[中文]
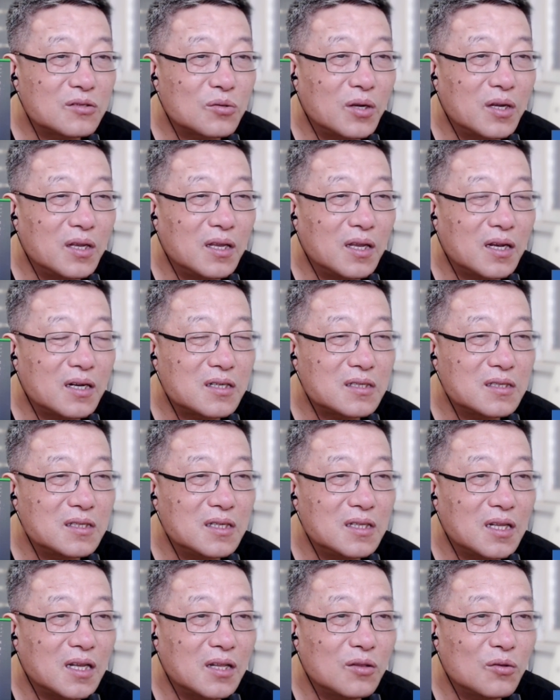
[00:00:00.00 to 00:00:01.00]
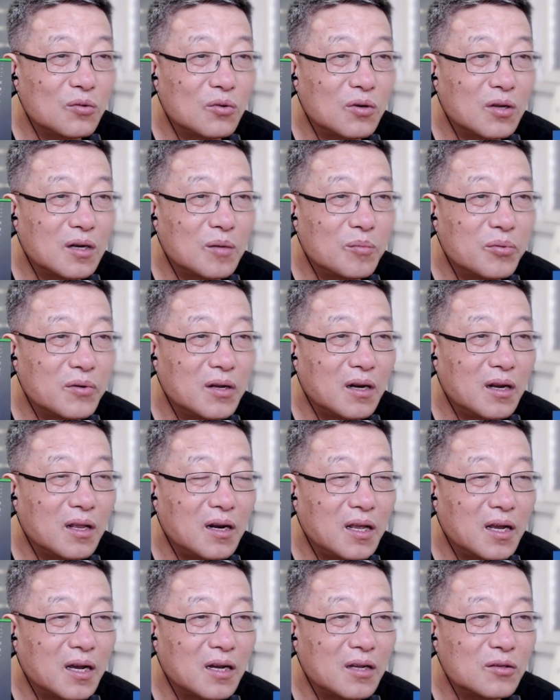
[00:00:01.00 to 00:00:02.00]
转眼十一点多了，播
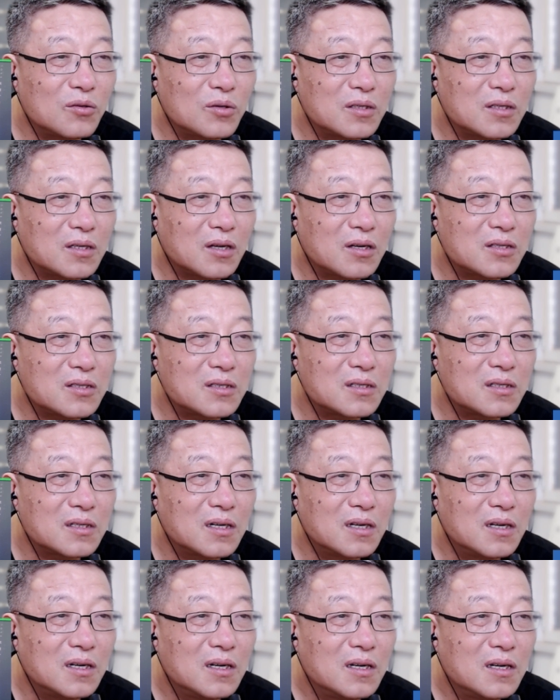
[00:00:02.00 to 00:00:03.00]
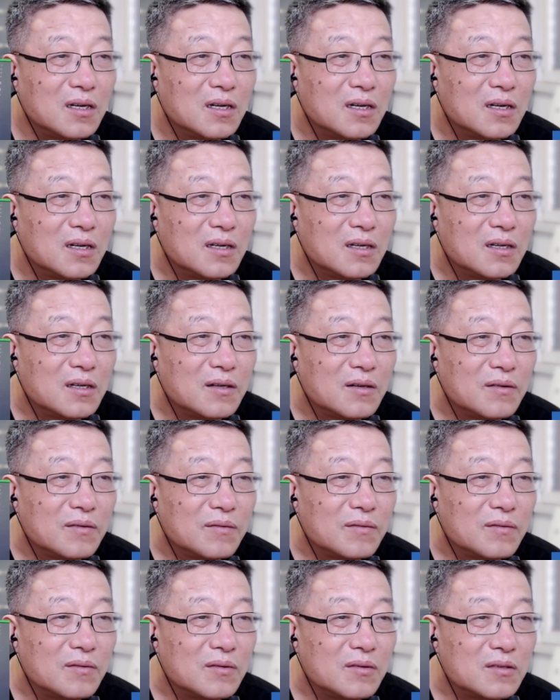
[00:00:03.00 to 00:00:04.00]
了两个多小时。
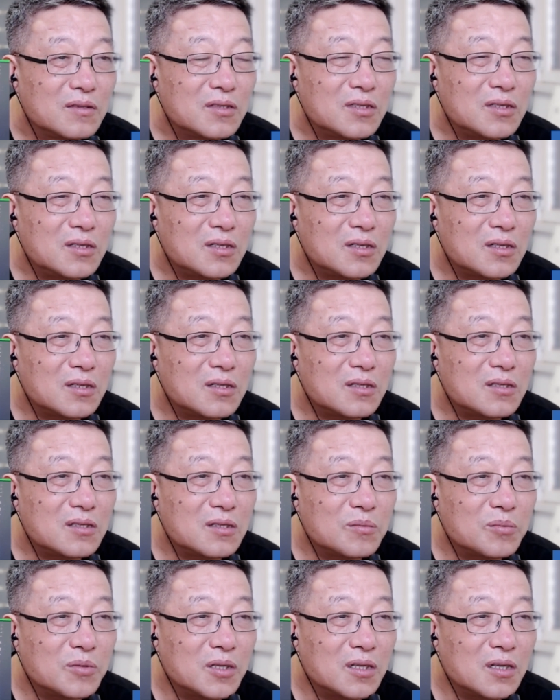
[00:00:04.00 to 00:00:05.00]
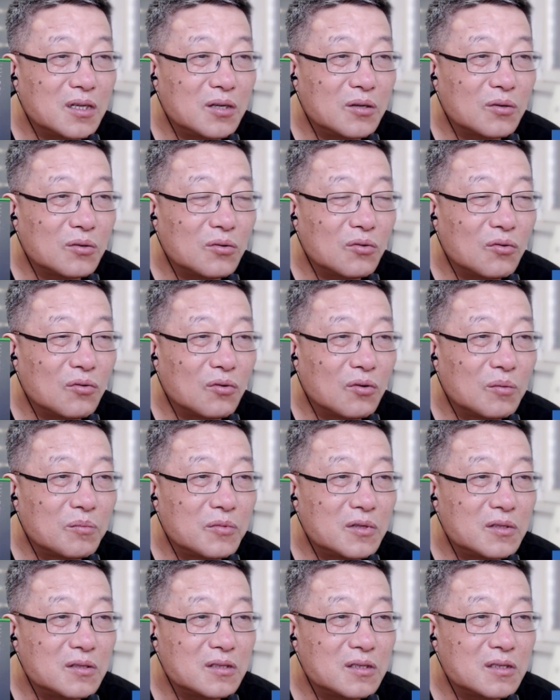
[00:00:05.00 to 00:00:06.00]
其实直播内容对我
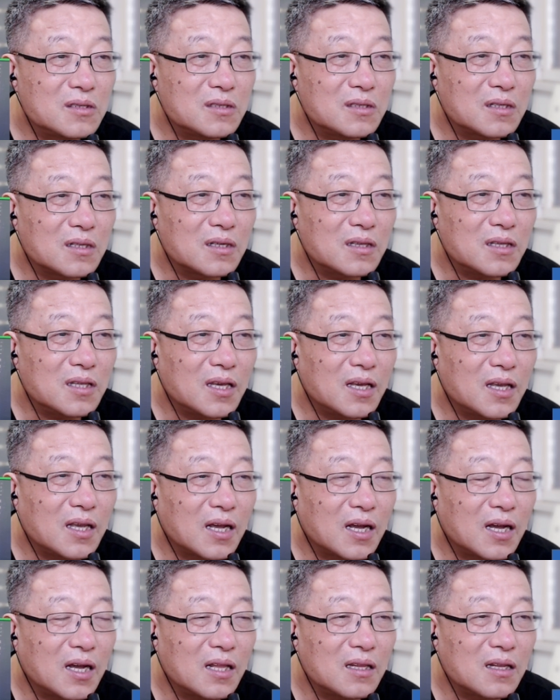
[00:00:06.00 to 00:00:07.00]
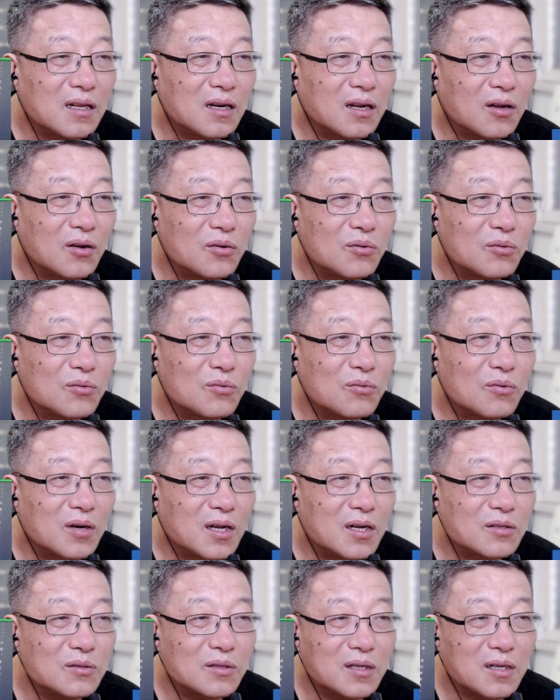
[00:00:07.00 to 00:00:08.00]
们这些个天涯的老用户
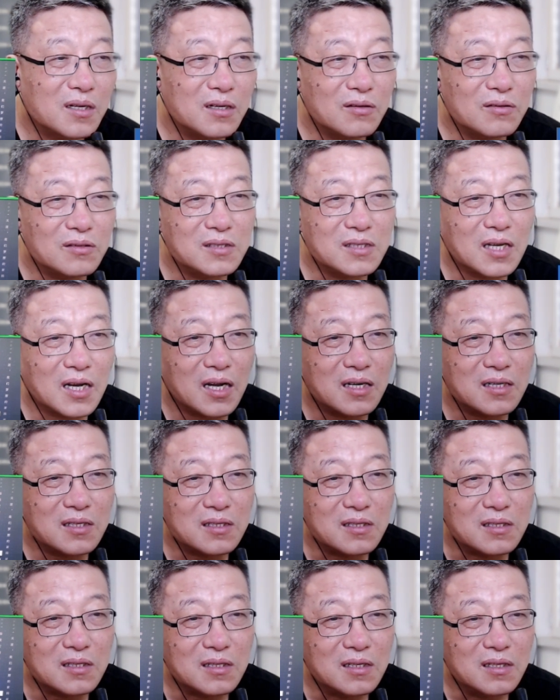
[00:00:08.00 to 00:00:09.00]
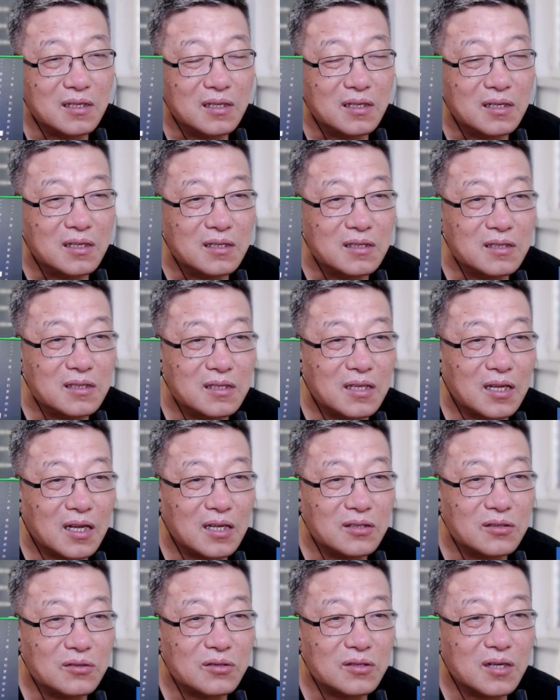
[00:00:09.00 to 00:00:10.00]
来说很有价值，其
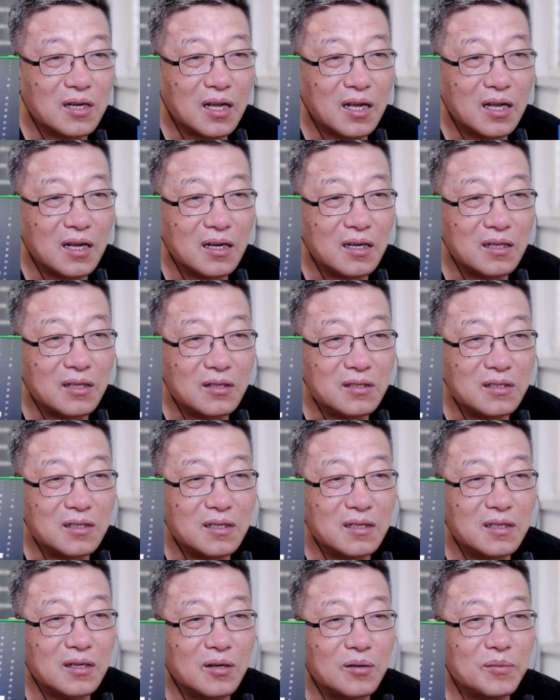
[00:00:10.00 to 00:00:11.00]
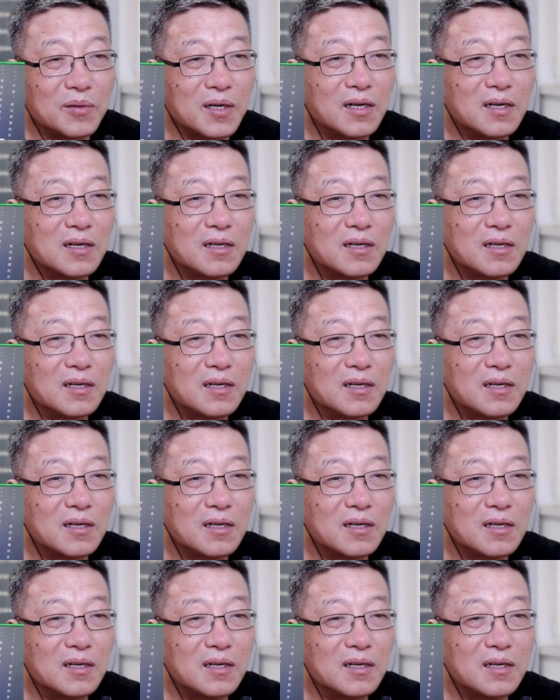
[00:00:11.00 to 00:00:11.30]
他就是看个热闹吧。